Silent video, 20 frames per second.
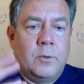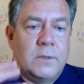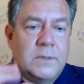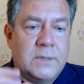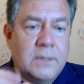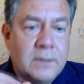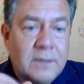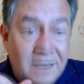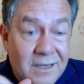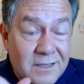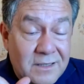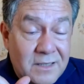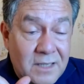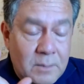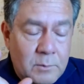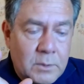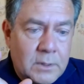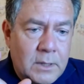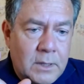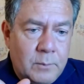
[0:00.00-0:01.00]
Просто
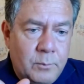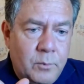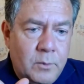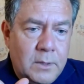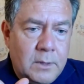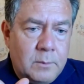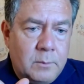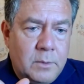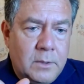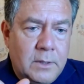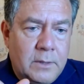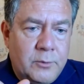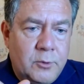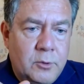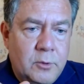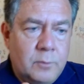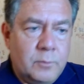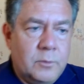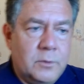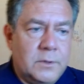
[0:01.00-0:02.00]
тогда монополия была в
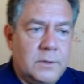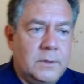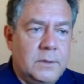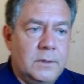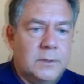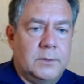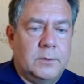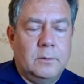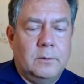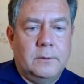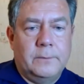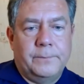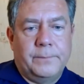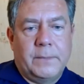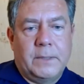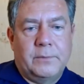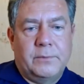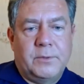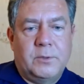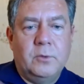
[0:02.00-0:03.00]
чем нужна, что
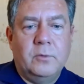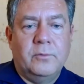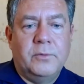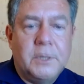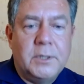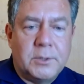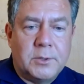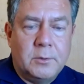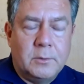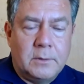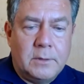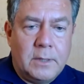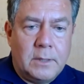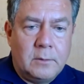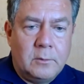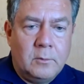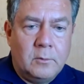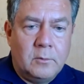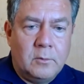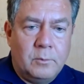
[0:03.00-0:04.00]
всю внешнюю
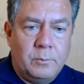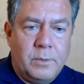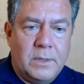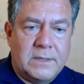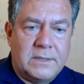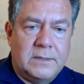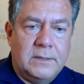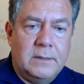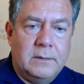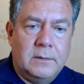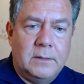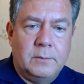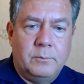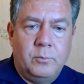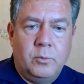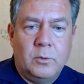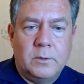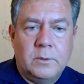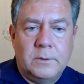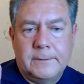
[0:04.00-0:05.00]
торговлю поставили
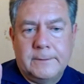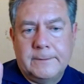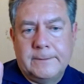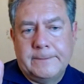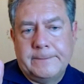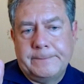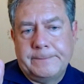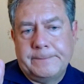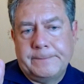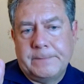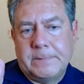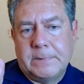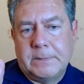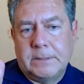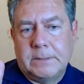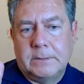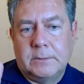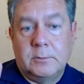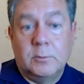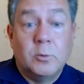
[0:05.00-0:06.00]
под... Эм,
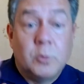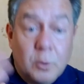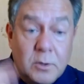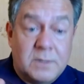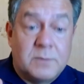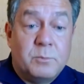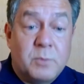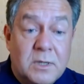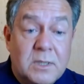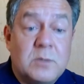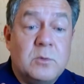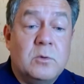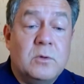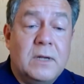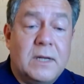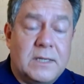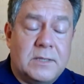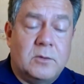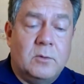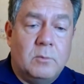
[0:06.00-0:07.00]
э, ну, то есть
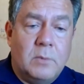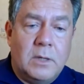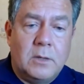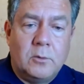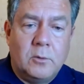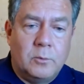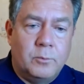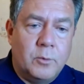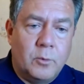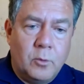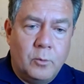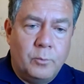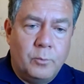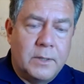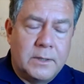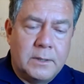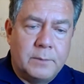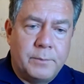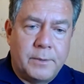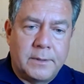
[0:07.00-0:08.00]
государство могло
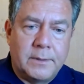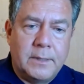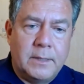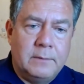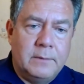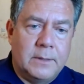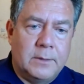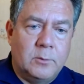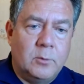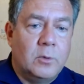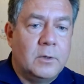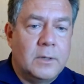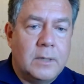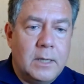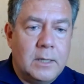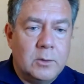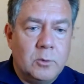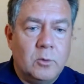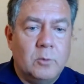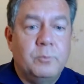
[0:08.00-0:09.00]
покупать и продавать
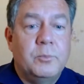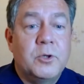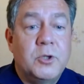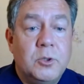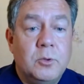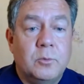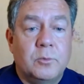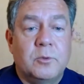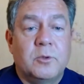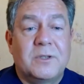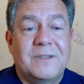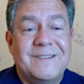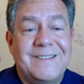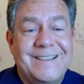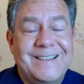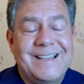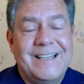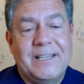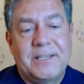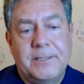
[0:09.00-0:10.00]
только оно. Почему? Потому что
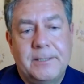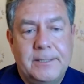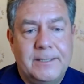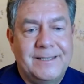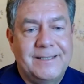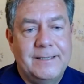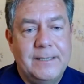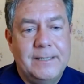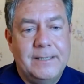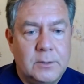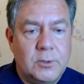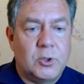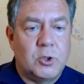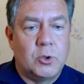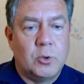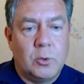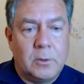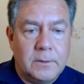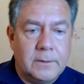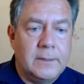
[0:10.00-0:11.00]
каждый цент
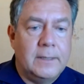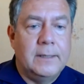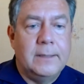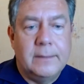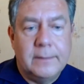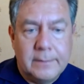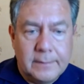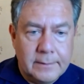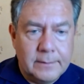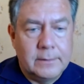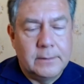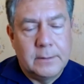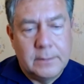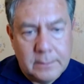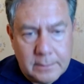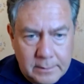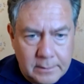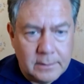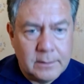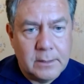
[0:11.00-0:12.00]
шел на
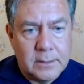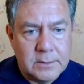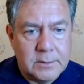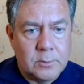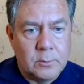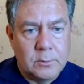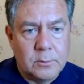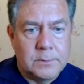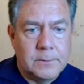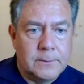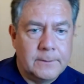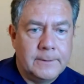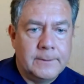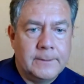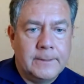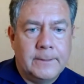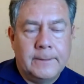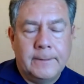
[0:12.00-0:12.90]
реконструкцию,